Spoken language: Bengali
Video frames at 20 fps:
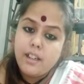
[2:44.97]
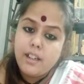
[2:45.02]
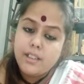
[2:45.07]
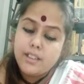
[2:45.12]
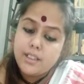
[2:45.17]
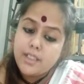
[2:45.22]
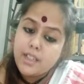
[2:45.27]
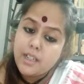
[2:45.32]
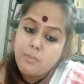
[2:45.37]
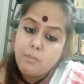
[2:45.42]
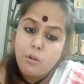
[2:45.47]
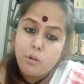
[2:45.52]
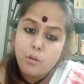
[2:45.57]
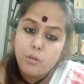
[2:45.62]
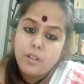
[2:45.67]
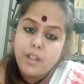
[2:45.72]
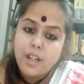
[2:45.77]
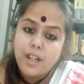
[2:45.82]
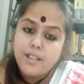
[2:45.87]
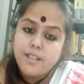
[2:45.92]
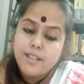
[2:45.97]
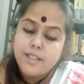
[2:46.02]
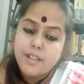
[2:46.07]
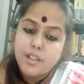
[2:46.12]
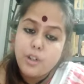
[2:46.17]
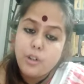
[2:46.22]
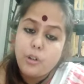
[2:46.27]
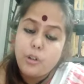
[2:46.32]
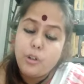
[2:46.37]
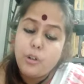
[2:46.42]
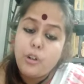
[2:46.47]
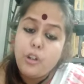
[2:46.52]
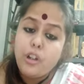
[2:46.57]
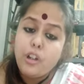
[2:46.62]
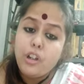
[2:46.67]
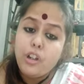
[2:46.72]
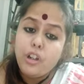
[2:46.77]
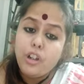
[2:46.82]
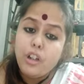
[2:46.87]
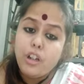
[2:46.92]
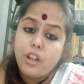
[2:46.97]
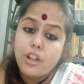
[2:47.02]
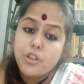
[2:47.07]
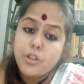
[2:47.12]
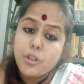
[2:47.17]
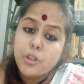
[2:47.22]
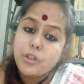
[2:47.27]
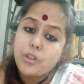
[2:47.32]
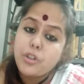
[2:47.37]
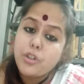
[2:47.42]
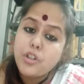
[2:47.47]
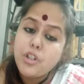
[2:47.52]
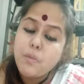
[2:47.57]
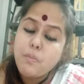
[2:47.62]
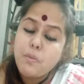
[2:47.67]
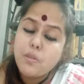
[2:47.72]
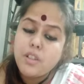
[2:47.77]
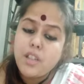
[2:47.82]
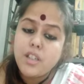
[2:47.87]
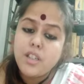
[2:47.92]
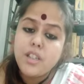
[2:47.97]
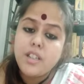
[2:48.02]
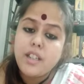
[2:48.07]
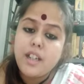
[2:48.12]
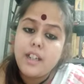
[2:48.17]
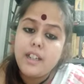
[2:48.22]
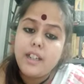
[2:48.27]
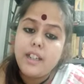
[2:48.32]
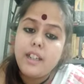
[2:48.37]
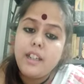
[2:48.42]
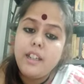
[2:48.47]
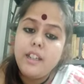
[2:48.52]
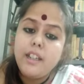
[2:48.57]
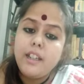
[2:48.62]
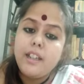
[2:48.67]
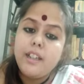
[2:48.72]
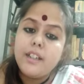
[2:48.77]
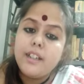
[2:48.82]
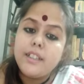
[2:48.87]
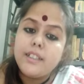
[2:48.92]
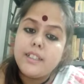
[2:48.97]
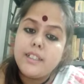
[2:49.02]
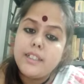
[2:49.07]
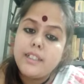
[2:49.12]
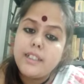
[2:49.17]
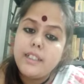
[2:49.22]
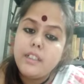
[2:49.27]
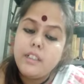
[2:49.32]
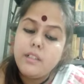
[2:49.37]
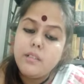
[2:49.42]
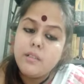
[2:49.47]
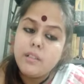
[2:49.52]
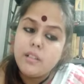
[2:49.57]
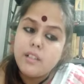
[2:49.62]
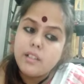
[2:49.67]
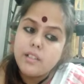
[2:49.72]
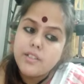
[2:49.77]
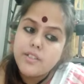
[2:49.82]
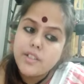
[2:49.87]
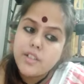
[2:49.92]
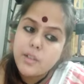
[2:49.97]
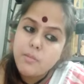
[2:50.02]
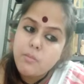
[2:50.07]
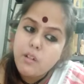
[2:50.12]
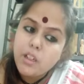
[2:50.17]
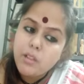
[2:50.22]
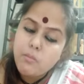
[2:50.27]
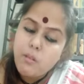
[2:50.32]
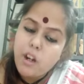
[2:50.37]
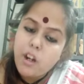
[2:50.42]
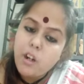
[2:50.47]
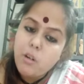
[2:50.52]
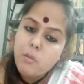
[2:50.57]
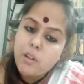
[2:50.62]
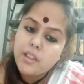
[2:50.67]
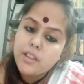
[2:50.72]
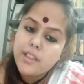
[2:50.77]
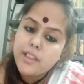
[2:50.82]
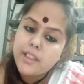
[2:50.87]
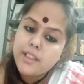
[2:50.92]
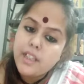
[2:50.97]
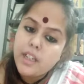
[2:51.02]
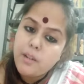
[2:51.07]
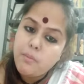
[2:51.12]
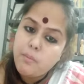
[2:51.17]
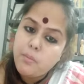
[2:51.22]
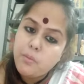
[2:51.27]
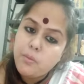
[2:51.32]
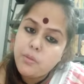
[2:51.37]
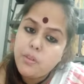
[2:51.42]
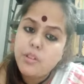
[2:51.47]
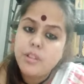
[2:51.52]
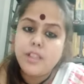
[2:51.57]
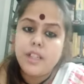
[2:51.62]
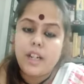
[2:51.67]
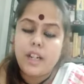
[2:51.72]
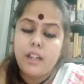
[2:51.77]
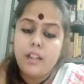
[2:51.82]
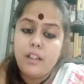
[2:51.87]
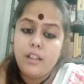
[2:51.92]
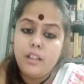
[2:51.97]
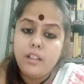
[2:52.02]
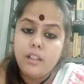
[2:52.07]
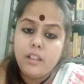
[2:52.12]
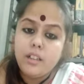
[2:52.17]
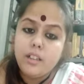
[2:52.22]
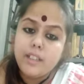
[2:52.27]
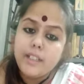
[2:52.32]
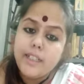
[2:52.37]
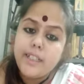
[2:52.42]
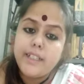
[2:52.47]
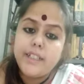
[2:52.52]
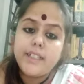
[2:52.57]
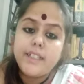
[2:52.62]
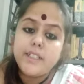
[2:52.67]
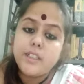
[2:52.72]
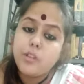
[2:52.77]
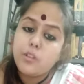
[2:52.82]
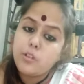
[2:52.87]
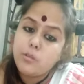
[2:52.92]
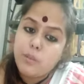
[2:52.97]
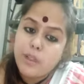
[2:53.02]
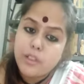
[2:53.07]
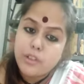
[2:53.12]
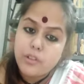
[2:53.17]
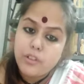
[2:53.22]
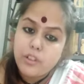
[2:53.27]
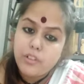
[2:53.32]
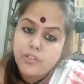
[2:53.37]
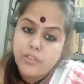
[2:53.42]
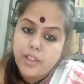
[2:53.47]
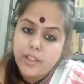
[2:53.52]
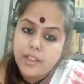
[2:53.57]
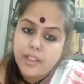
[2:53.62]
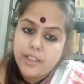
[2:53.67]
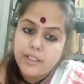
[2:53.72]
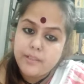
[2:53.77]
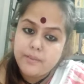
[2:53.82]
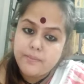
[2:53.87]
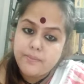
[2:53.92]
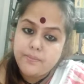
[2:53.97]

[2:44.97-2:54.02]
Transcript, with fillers: যেটা একটা বড় কাজ সেটা হলো সতেরোশো পঁচাশি সালে তিনি শ্রীমদ্ ভগবদ্গীতা পুরোটা ইংরেজিতে অনুবাদ করে ফেললেন